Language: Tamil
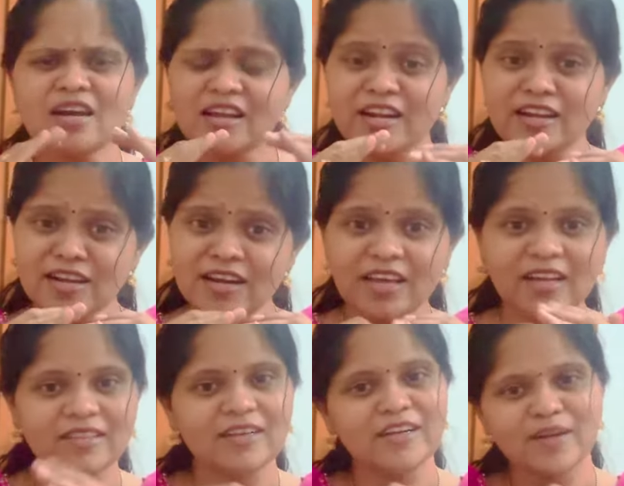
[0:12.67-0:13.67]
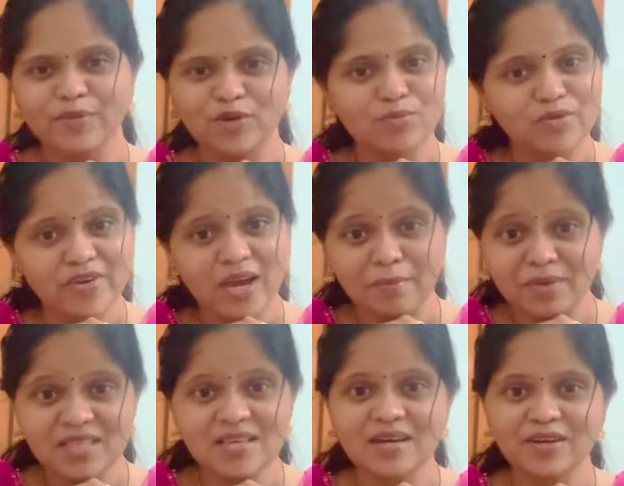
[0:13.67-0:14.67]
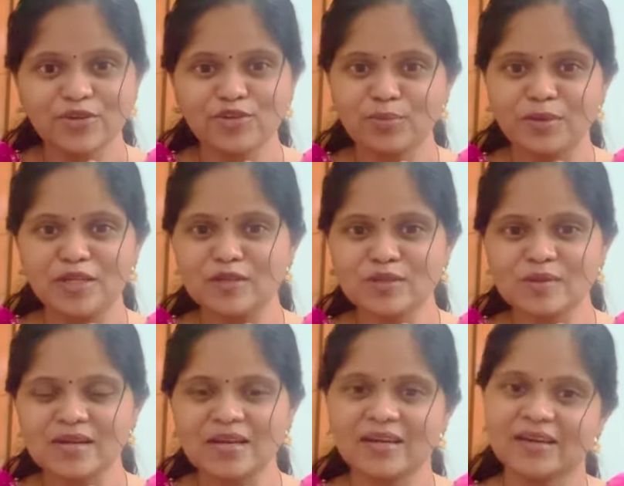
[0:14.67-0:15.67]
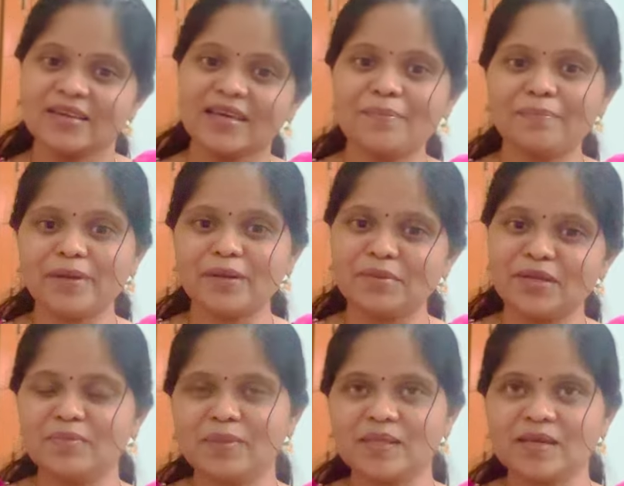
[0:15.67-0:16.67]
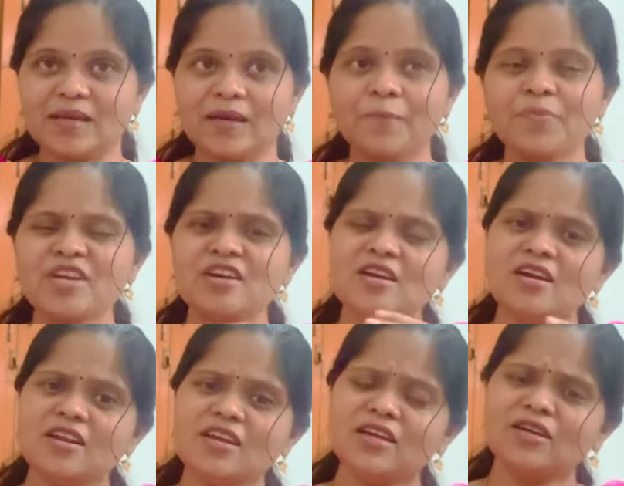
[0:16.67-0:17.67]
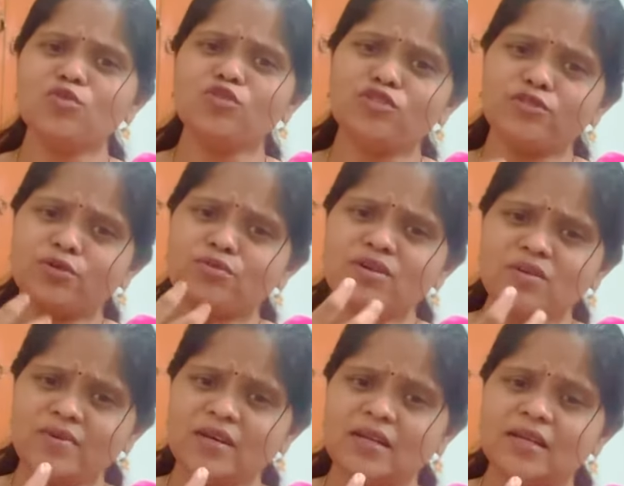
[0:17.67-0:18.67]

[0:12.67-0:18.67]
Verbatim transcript: ரெண்டு நேரத்தில் நம்ம ரொம்பவே அமைதியாக இருக்கணும் அப்படின்னு சொல்கிறாங்க எப்போ அப்படின்னு பார்த்தீங்கன்னா நீங்கள் உங்களோட உணர்வுகளை